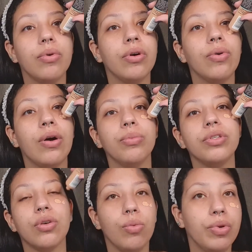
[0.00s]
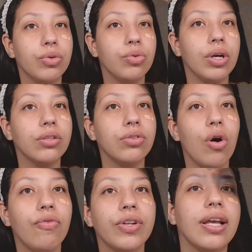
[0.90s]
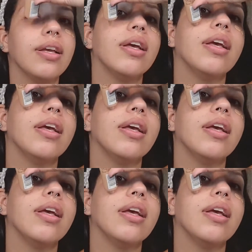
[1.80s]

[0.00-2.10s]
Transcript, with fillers: eu arrumo isso comigo do ano novo, né?